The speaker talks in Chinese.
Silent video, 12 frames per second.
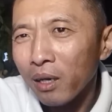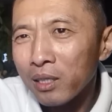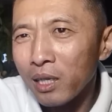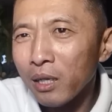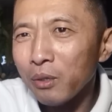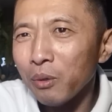
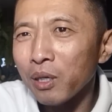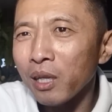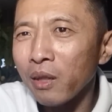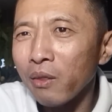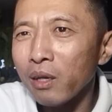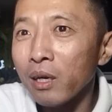结果
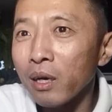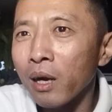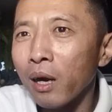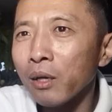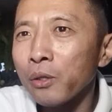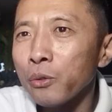林子哥
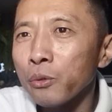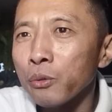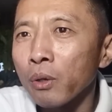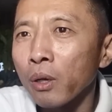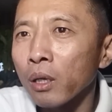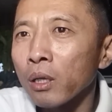咔就犹
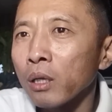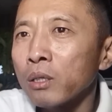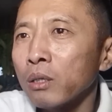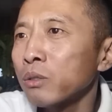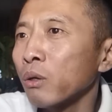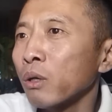豫了，然后
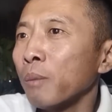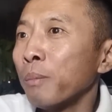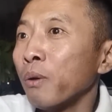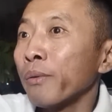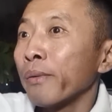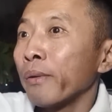就教练
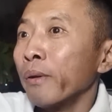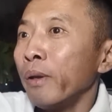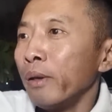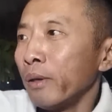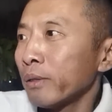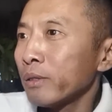抱怨，
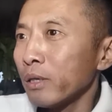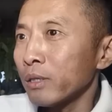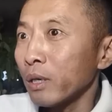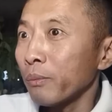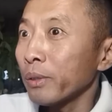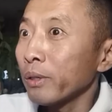这
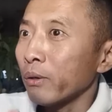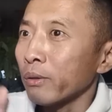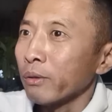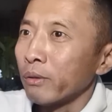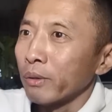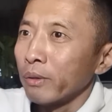事儿我得考虑
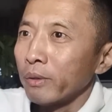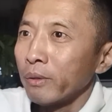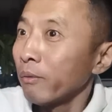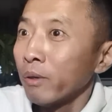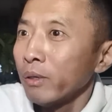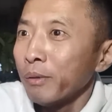考虑。
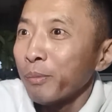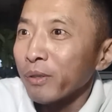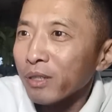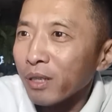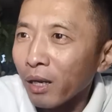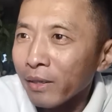我不
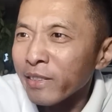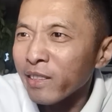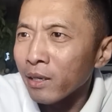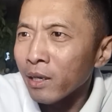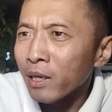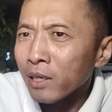能答应你，
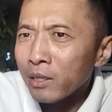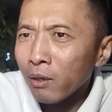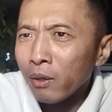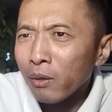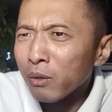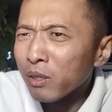教
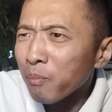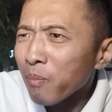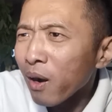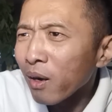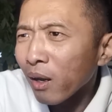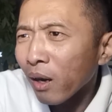练都整
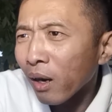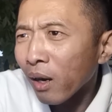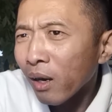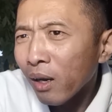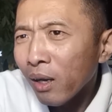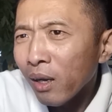懵了，
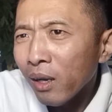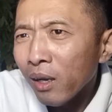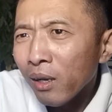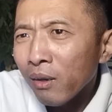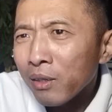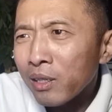
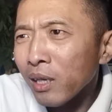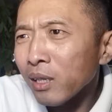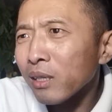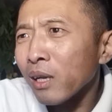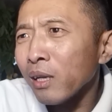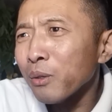这
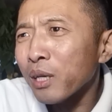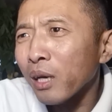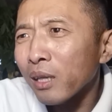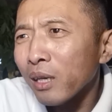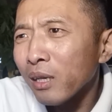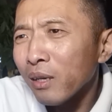还有啥的？